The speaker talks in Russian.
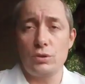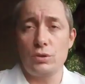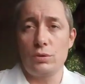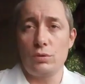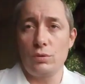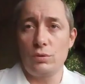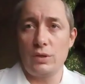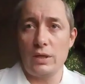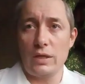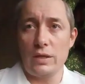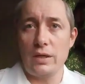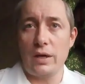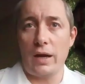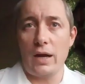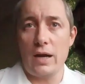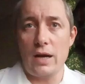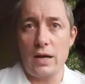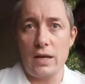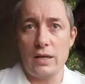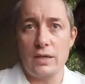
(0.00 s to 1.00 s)
что надо
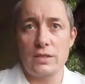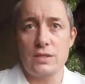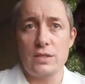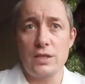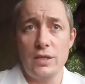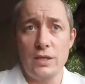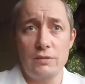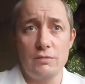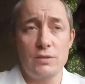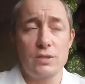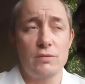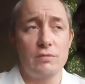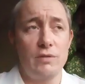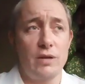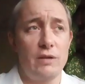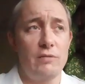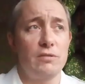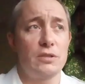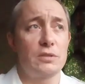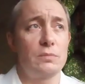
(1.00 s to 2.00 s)
реально оценивать
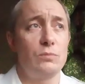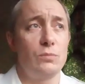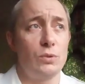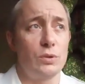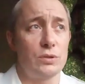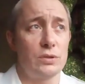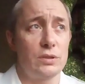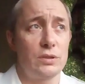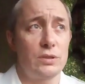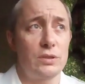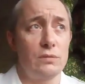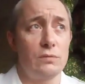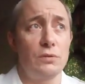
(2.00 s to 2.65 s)
свои возможности.